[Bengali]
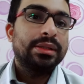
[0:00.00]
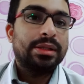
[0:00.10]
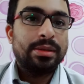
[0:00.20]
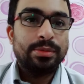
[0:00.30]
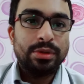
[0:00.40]

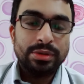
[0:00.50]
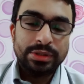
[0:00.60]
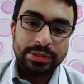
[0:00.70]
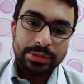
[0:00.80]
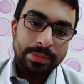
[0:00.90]
তারপর
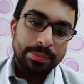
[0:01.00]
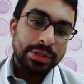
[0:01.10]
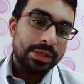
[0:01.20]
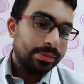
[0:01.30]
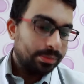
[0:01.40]
হচ্ছে
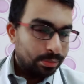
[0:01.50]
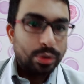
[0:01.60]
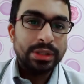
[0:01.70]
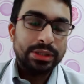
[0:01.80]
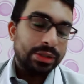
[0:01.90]
আপনার
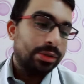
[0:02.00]
বডিতে